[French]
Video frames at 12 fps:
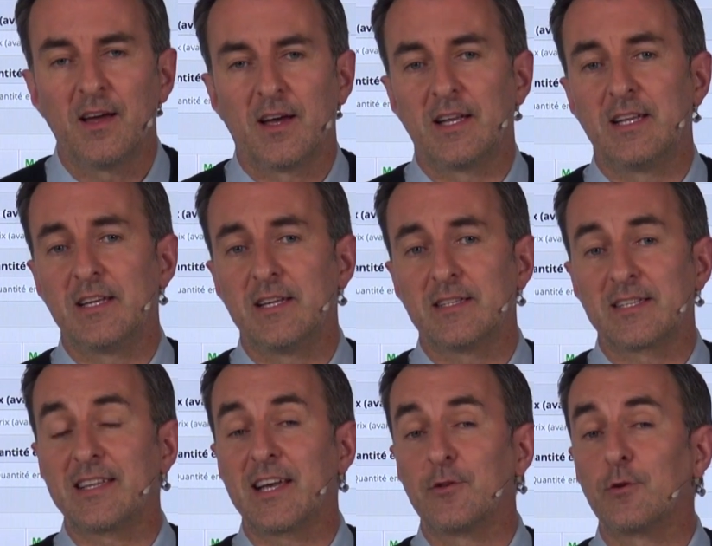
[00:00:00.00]
Et les
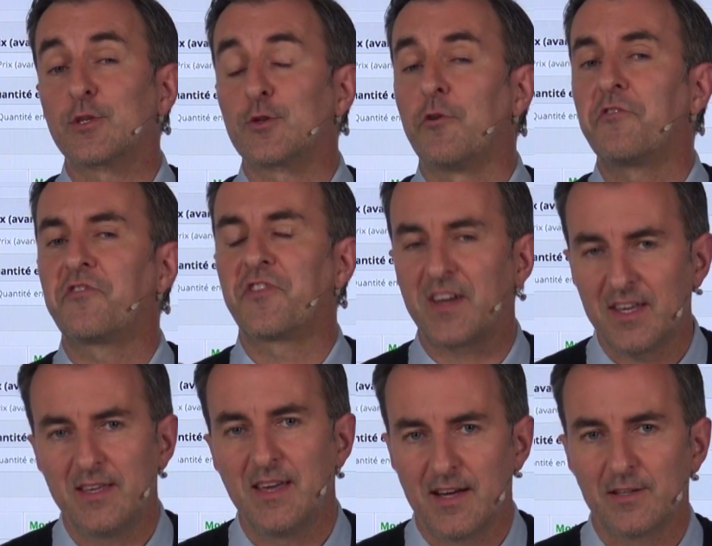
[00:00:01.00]
internautes sont
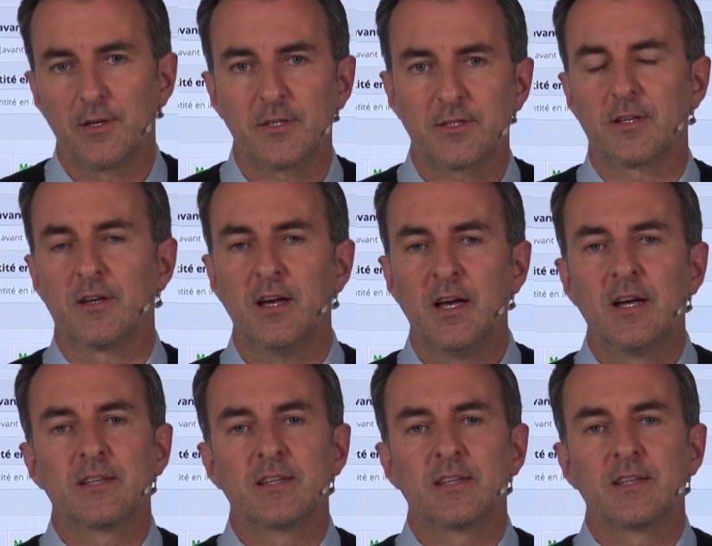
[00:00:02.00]
friands de ça.